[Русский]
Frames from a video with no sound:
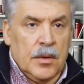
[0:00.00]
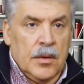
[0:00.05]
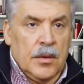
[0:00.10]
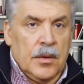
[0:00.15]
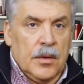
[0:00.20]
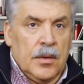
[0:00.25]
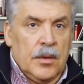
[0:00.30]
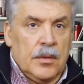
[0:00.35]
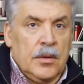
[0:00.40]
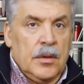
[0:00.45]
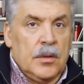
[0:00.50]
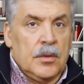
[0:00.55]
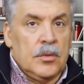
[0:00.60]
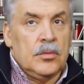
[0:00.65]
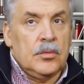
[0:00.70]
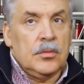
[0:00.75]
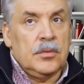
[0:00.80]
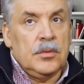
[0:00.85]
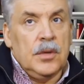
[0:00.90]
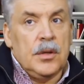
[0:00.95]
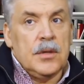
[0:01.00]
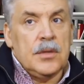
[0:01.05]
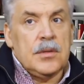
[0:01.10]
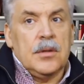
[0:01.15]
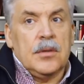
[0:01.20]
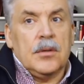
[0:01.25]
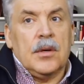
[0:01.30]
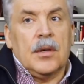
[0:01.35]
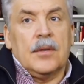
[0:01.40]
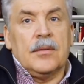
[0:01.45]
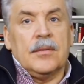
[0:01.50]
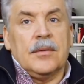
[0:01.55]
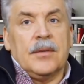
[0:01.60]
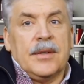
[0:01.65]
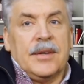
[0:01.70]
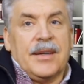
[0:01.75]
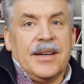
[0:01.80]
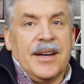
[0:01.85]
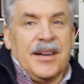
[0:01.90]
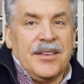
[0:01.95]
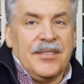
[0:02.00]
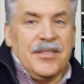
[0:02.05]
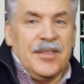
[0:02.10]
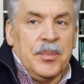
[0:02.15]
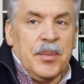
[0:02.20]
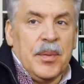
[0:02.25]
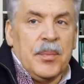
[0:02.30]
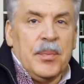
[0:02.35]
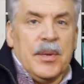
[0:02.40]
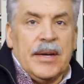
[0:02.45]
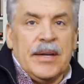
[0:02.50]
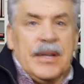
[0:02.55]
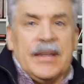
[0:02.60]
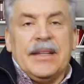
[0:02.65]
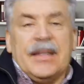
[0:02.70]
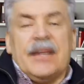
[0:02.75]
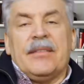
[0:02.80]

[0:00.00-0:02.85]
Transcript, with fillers: Вот. Не, ну, ну потому я не знаю, день, как, я понимаю, как вы попали, неделя.